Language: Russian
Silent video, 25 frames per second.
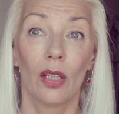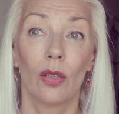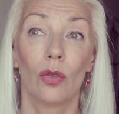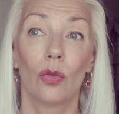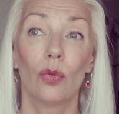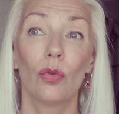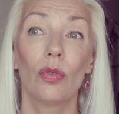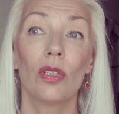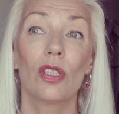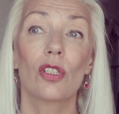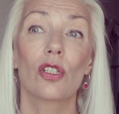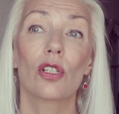
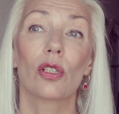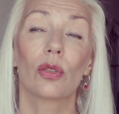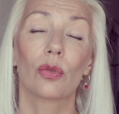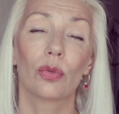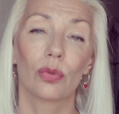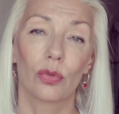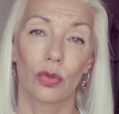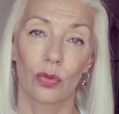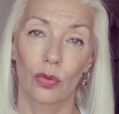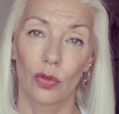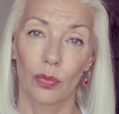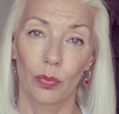Ну и
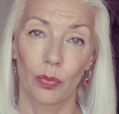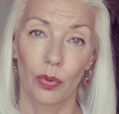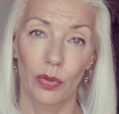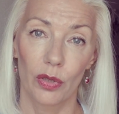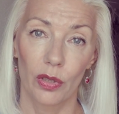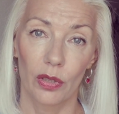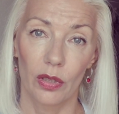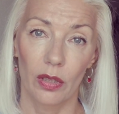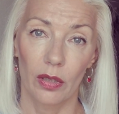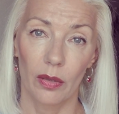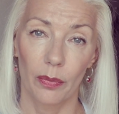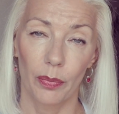желудку
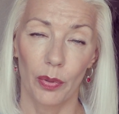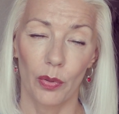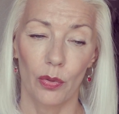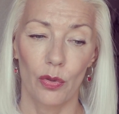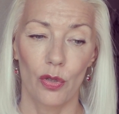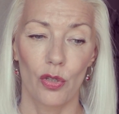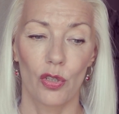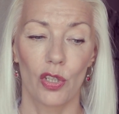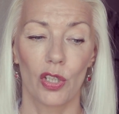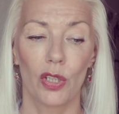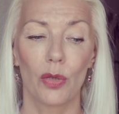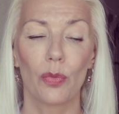будет
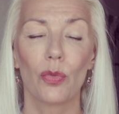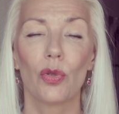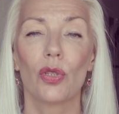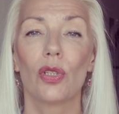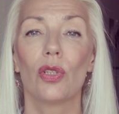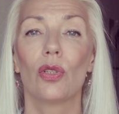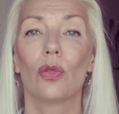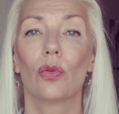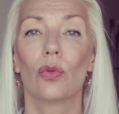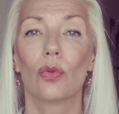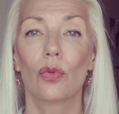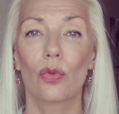проще, ему
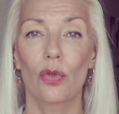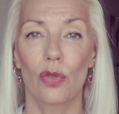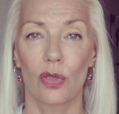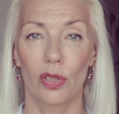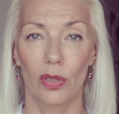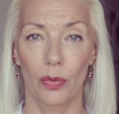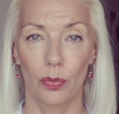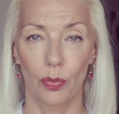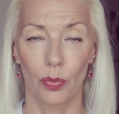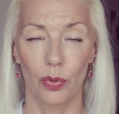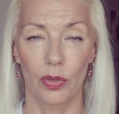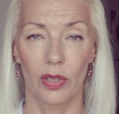не
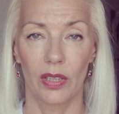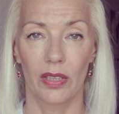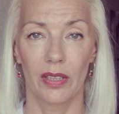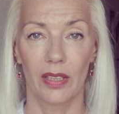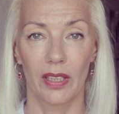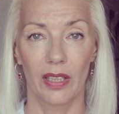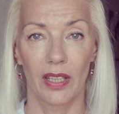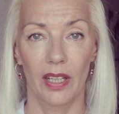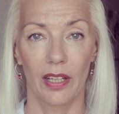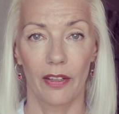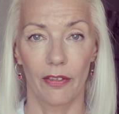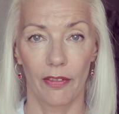нужно будет
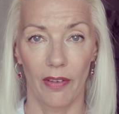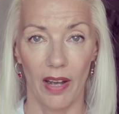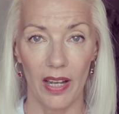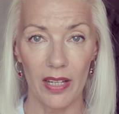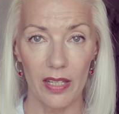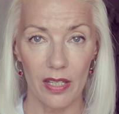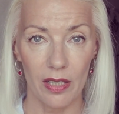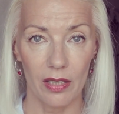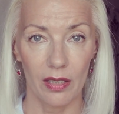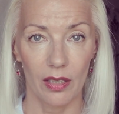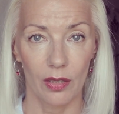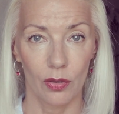
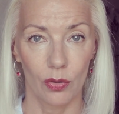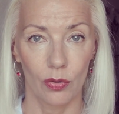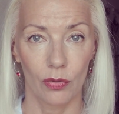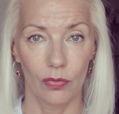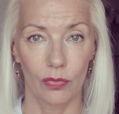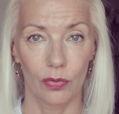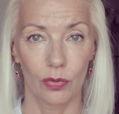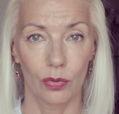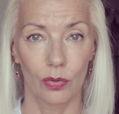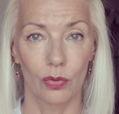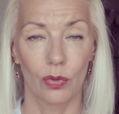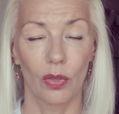нагревать эту
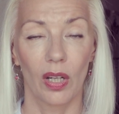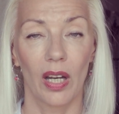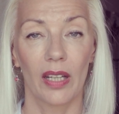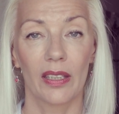воду,